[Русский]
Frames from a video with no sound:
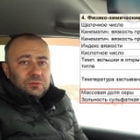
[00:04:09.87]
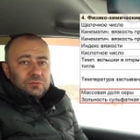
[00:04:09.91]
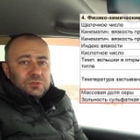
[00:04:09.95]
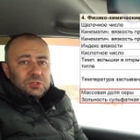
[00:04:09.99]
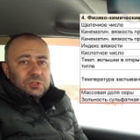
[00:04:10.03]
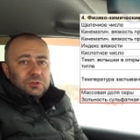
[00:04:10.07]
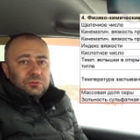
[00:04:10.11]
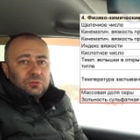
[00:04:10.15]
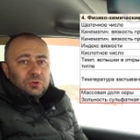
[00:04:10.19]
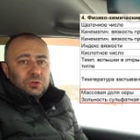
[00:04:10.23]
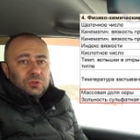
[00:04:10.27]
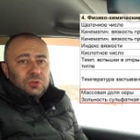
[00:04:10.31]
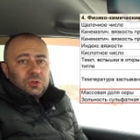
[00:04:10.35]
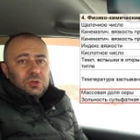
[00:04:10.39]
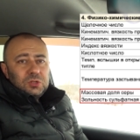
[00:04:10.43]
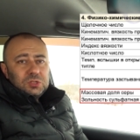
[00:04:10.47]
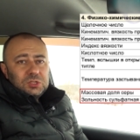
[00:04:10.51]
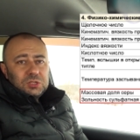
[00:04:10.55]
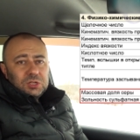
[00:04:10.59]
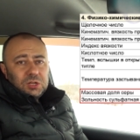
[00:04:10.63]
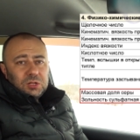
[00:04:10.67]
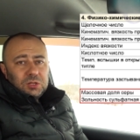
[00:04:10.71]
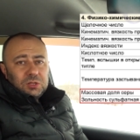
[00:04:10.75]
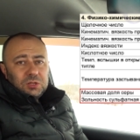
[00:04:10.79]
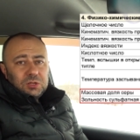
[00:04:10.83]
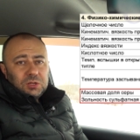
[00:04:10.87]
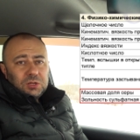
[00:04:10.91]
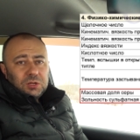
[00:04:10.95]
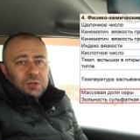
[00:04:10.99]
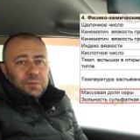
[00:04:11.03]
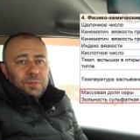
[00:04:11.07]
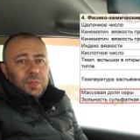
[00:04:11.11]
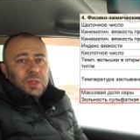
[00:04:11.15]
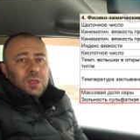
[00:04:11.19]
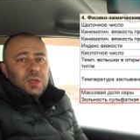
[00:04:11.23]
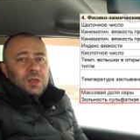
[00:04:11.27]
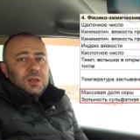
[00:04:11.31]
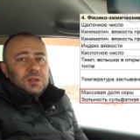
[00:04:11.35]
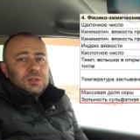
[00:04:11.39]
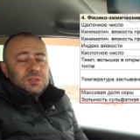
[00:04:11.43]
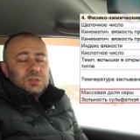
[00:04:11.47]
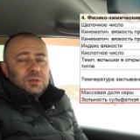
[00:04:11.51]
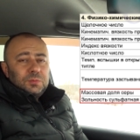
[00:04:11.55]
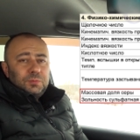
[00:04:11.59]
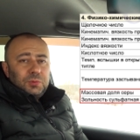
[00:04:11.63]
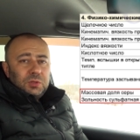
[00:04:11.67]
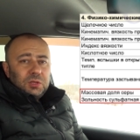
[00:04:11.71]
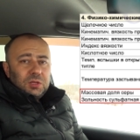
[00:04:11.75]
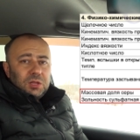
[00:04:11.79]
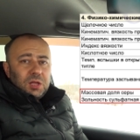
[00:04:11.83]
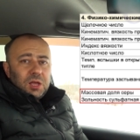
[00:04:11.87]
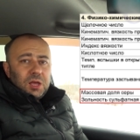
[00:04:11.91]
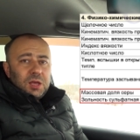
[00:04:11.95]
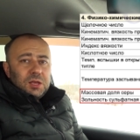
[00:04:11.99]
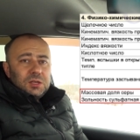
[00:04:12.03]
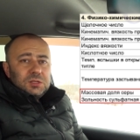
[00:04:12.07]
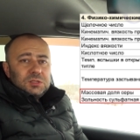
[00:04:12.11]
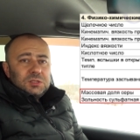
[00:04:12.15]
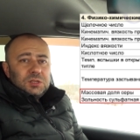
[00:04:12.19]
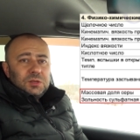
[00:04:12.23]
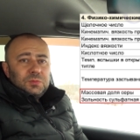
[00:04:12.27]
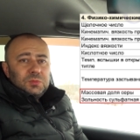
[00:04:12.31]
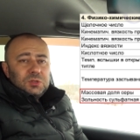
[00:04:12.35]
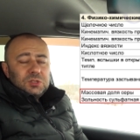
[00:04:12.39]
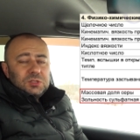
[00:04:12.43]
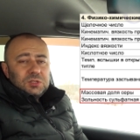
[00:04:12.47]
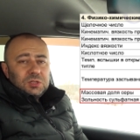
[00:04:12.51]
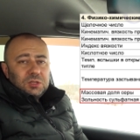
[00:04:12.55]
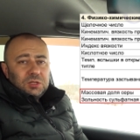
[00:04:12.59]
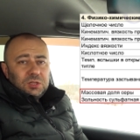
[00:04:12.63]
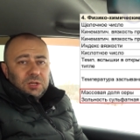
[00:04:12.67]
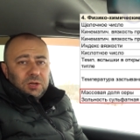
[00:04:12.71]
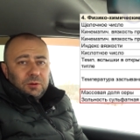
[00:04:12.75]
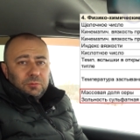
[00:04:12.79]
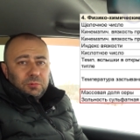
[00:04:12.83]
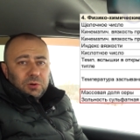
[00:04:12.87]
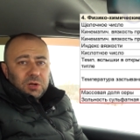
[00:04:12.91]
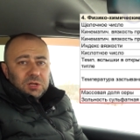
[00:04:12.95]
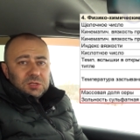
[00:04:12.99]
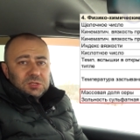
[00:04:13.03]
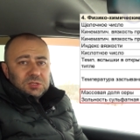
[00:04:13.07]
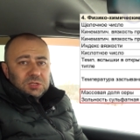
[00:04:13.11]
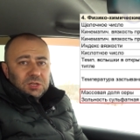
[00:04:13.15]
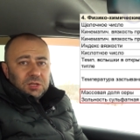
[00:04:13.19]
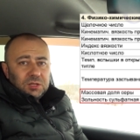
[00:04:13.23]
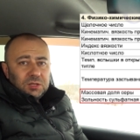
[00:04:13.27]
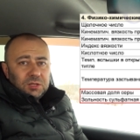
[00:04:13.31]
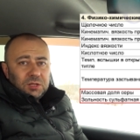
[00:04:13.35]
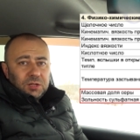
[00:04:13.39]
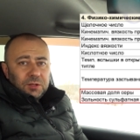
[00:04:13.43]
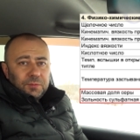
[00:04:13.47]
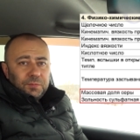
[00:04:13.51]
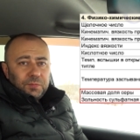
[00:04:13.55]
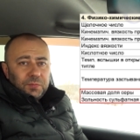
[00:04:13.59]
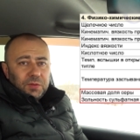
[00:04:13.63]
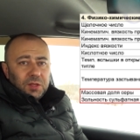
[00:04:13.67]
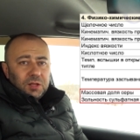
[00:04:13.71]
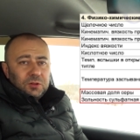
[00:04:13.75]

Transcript: всего 0,73%.